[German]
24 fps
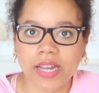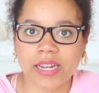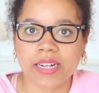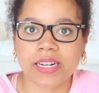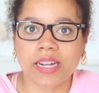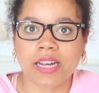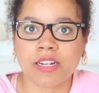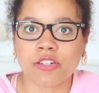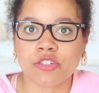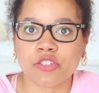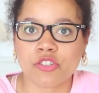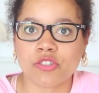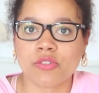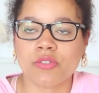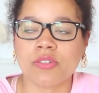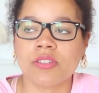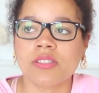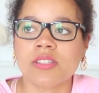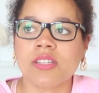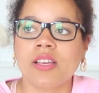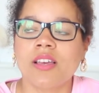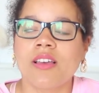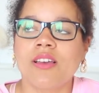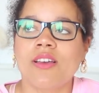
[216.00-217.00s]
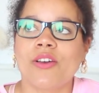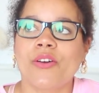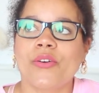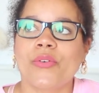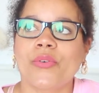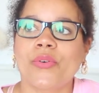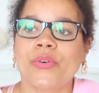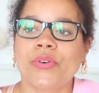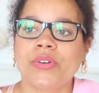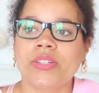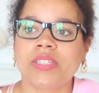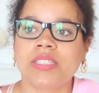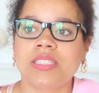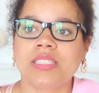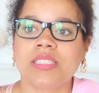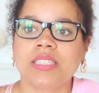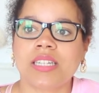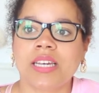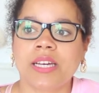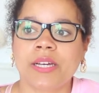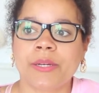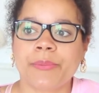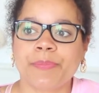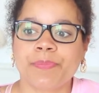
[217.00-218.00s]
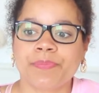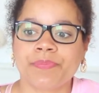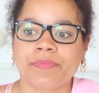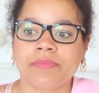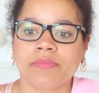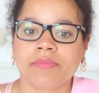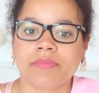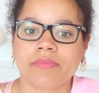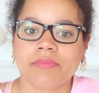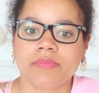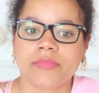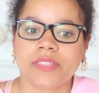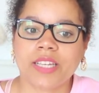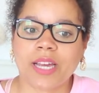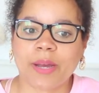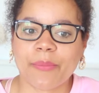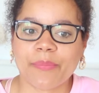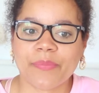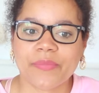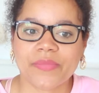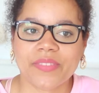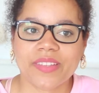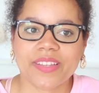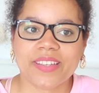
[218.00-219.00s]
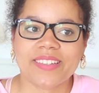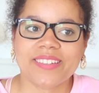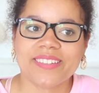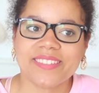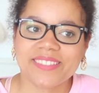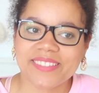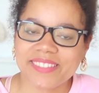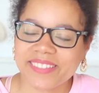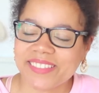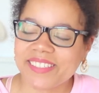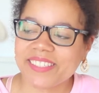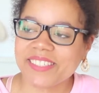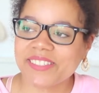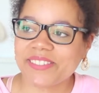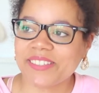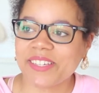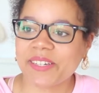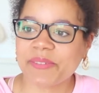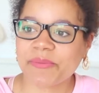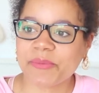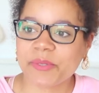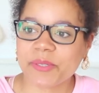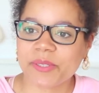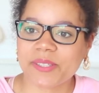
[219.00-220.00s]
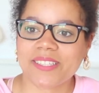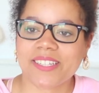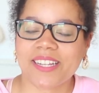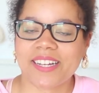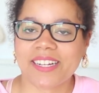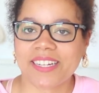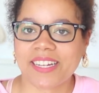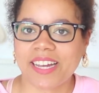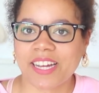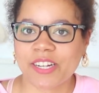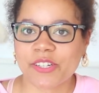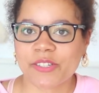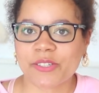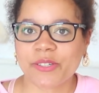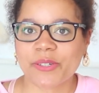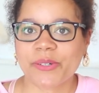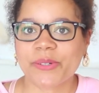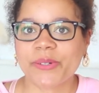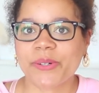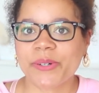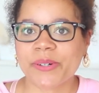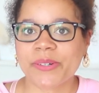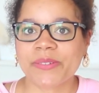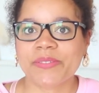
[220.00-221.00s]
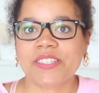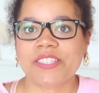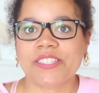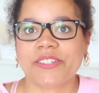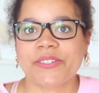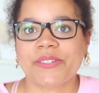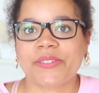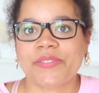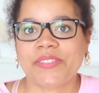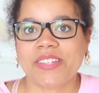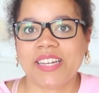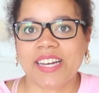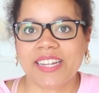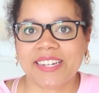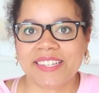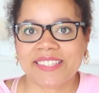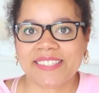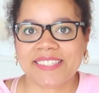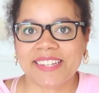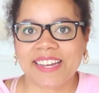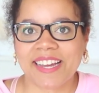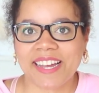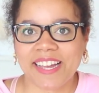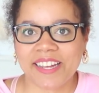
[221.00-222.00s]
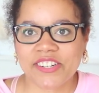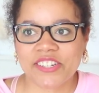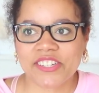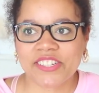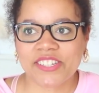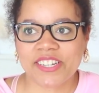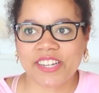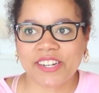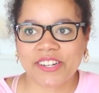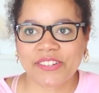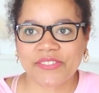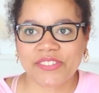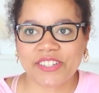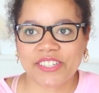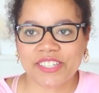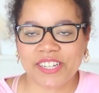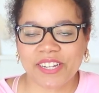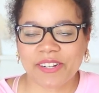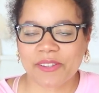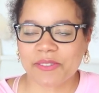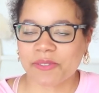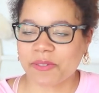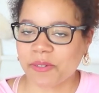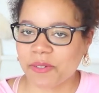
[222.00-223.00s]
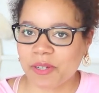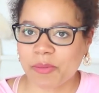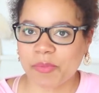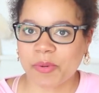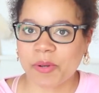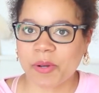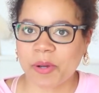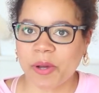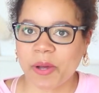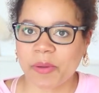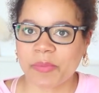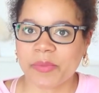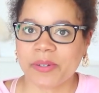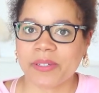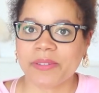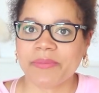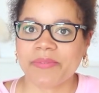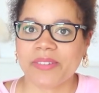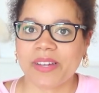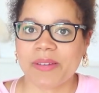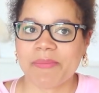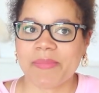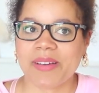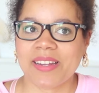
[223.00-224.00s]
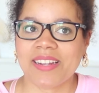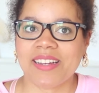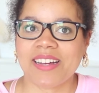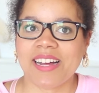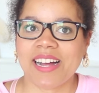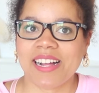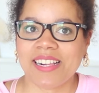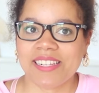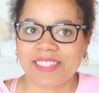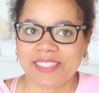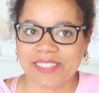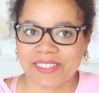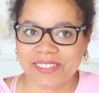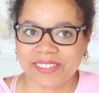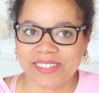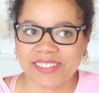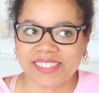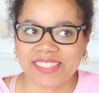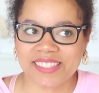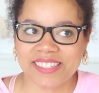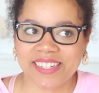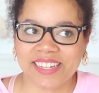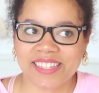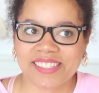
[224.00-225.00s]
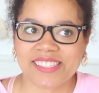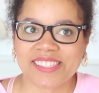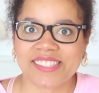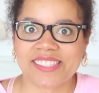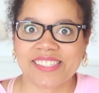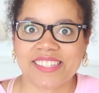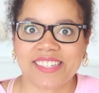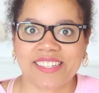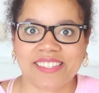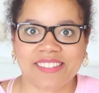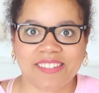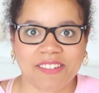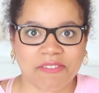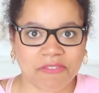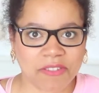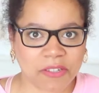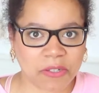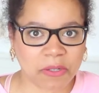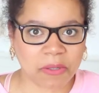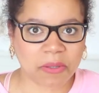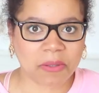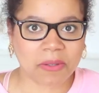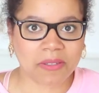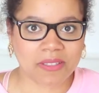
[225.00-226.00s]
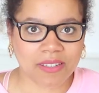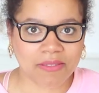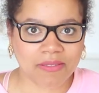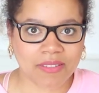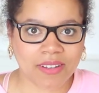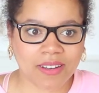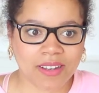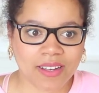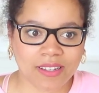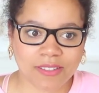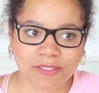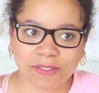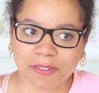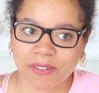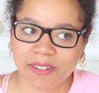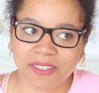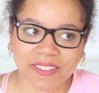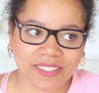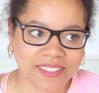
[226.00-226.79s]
einen Anschluss und ähm, ja, Deswegen musste ich ja ganz schön gucken, wie ich irgendwie alles da reinstelle, wie ich alles unterbekomme, weil meine alte Küche ja sehr, sehr viel größer war, also